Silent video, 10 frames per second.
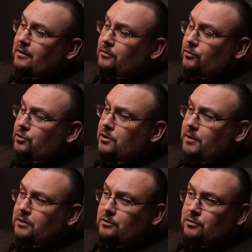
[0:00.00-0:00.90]
No to
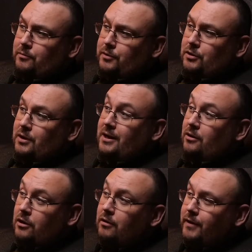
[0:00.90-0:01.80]
trzeba co zrobić?
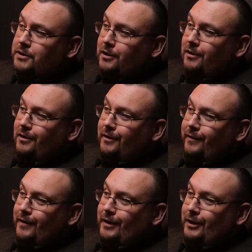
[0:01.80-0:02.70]
Relokować je
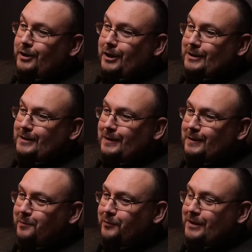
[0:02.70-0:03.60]
i teraz
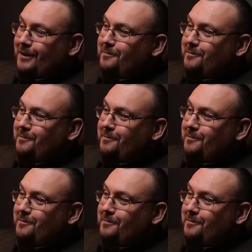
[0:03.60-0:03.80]
y, Ale tam